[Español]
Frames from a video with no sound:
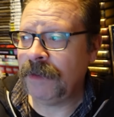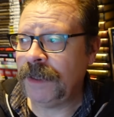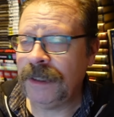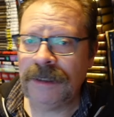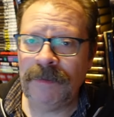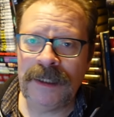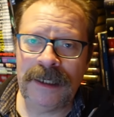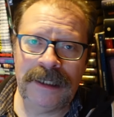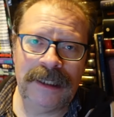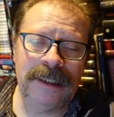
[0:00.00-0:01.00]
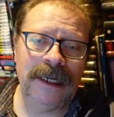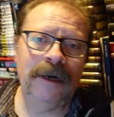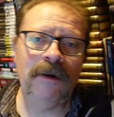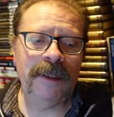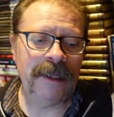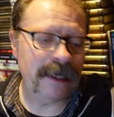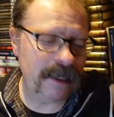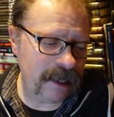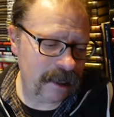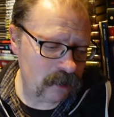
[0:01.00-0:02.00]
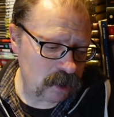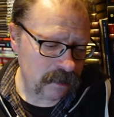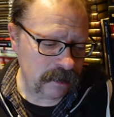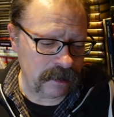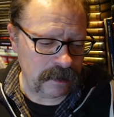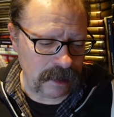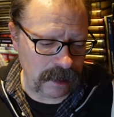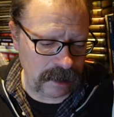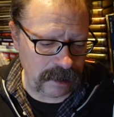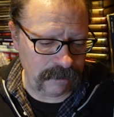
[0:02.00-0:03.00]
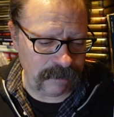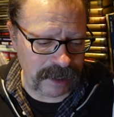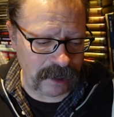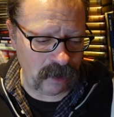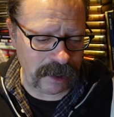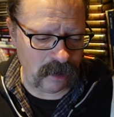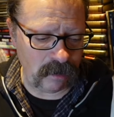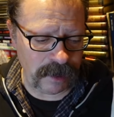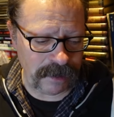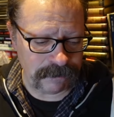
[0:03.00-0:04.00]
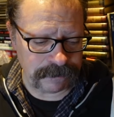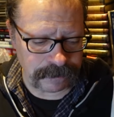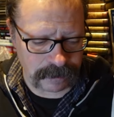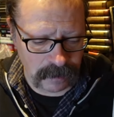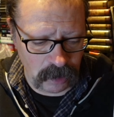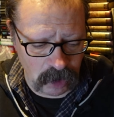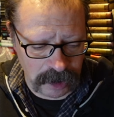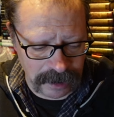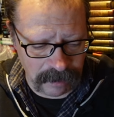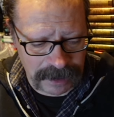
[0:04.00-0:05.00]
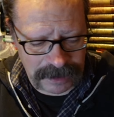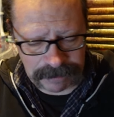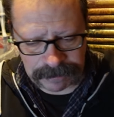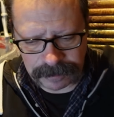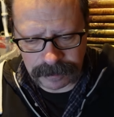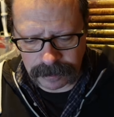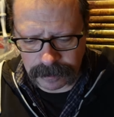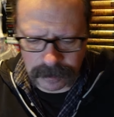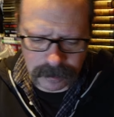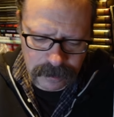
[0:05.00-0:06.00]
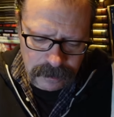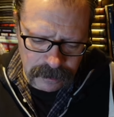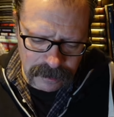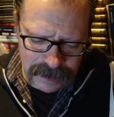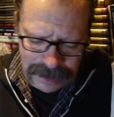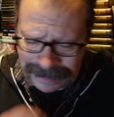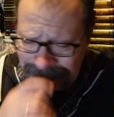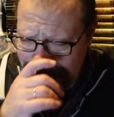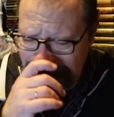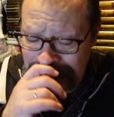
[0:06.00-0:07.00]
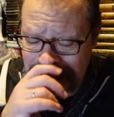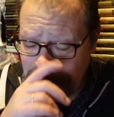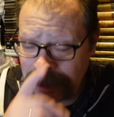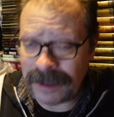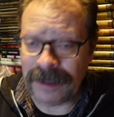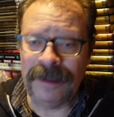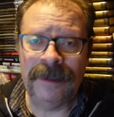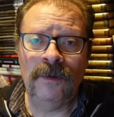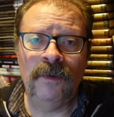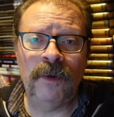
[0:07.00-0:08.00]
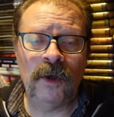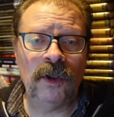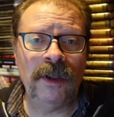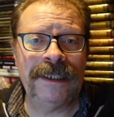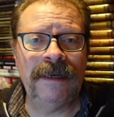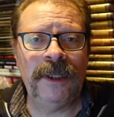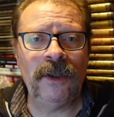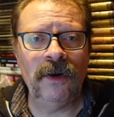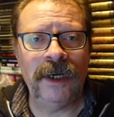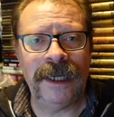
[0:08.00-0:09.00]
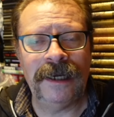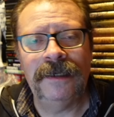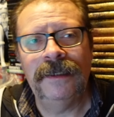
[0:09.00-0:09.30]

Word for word: precisamente es en este largometraje Carlos en Pequeño Gran Hombre donde además ataca directamente un poco toda esa mitología